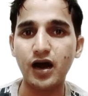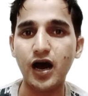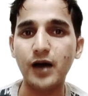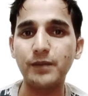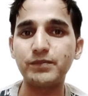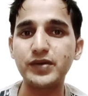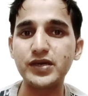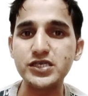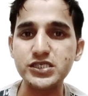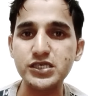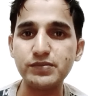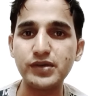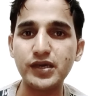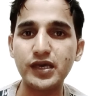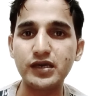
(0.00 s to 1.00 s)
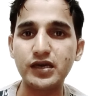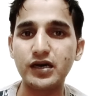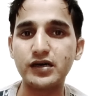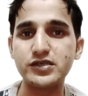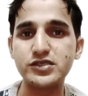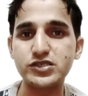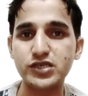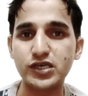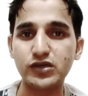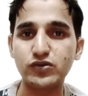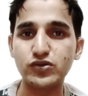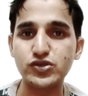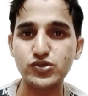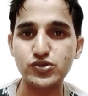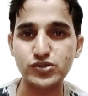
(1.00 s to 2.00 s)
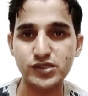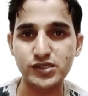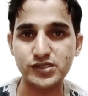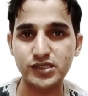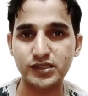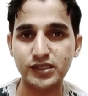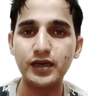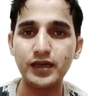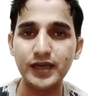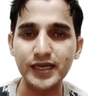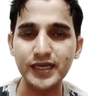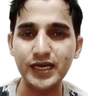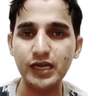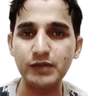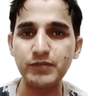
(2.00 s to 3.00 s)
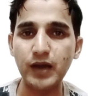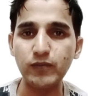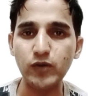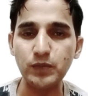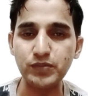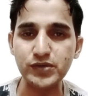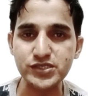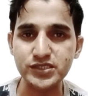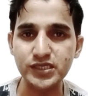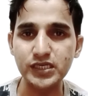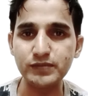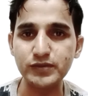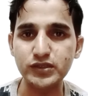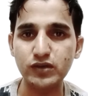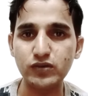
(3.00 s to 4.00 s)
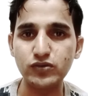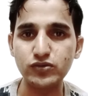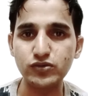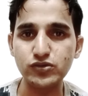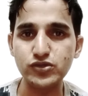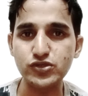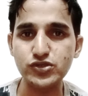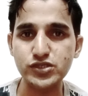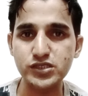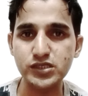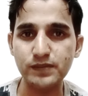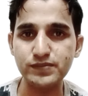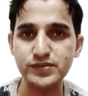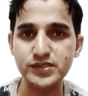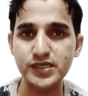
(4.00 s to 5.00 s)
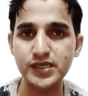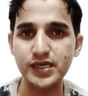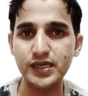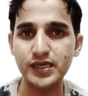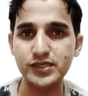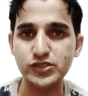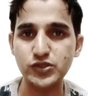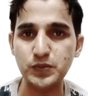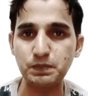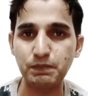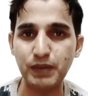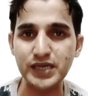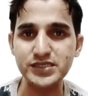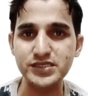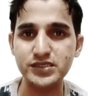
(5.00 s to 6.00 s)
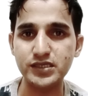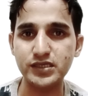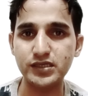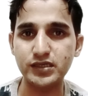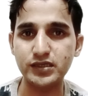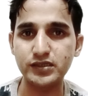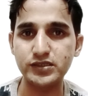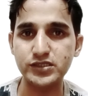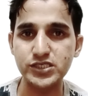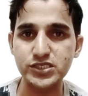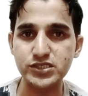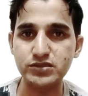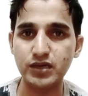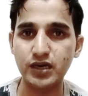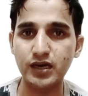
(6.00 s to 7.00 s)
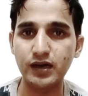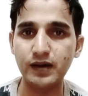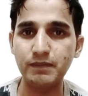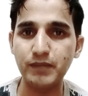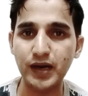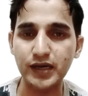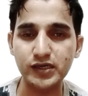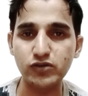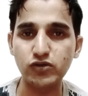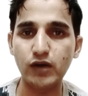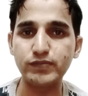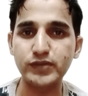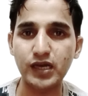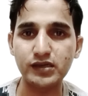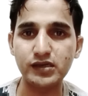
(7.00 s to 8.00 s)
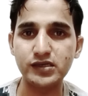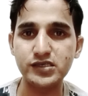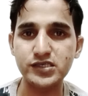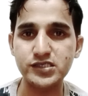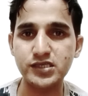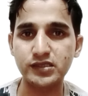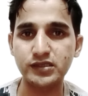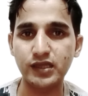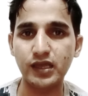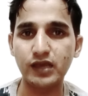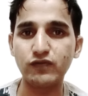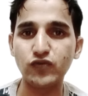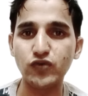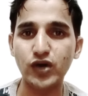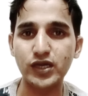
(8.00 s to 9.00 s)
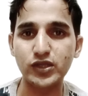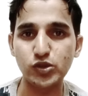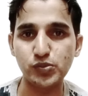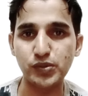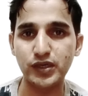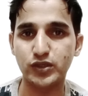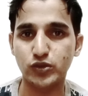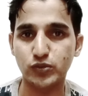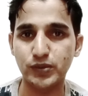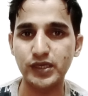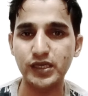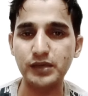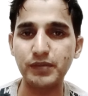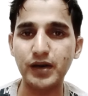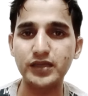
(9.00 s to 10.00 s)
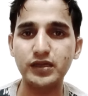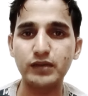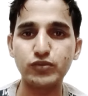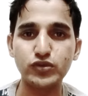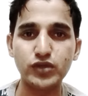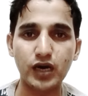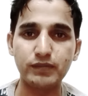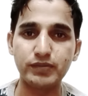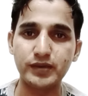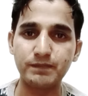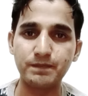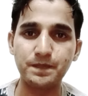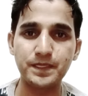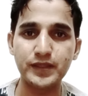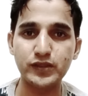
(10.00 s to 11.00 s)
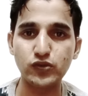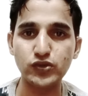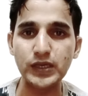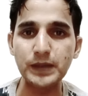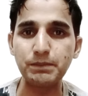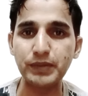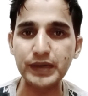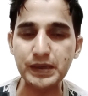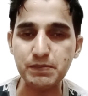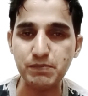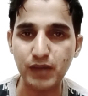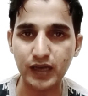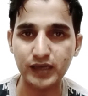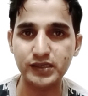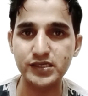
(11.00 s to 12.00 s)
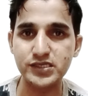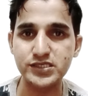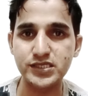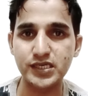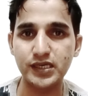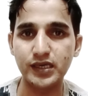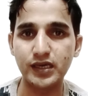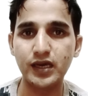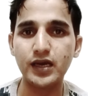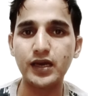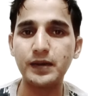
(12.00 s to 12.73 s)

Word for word: आप किसी भी एक स्टेट को चूज़ कर सकते हैं लेकिन अगर मैं आपको पर्सनली बताऊं तो जो सबसे जो बेस्ट जिस मार्केट को आप टारगेट कर सकते हैं वो है दुबई दुबई के बाद अबू धाबी तो ये बड़ी मार्केट्स हैं